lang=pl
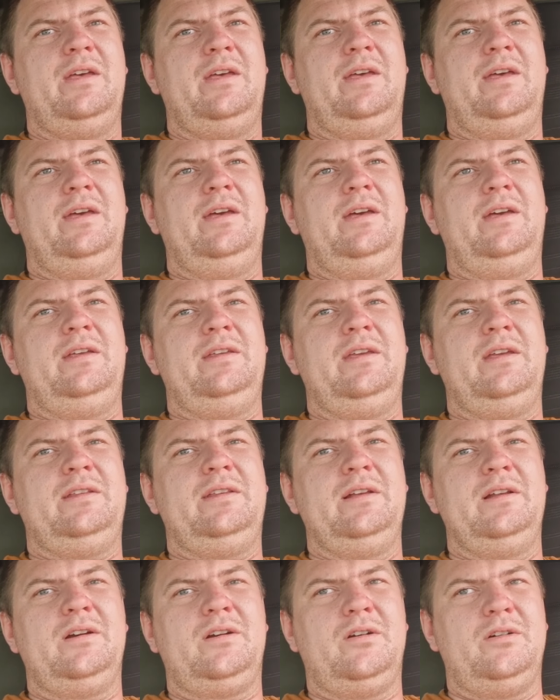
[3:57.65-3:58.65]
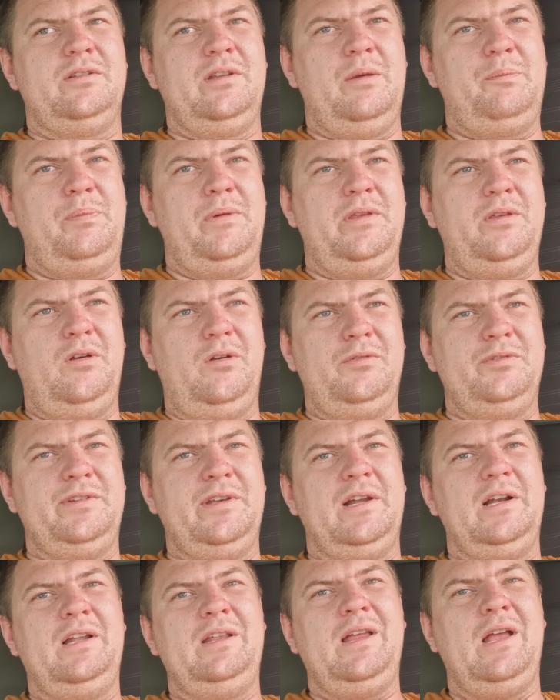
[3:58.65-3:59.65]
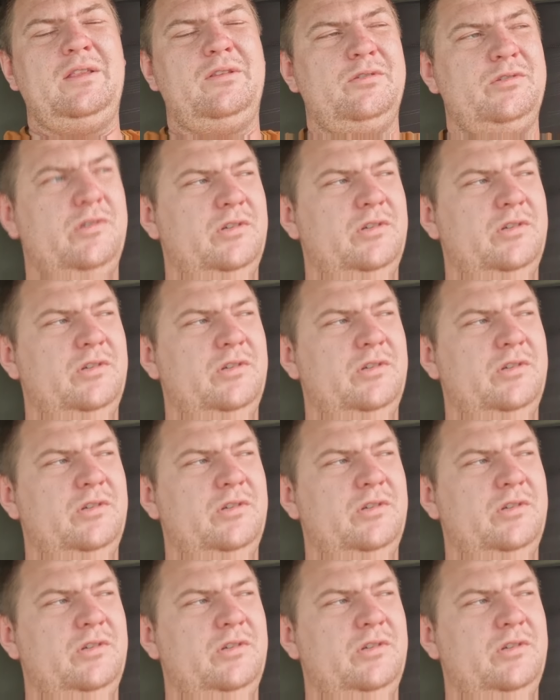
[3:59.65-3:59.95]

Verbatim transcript: E, nie tylko na pieniądze, ale na to,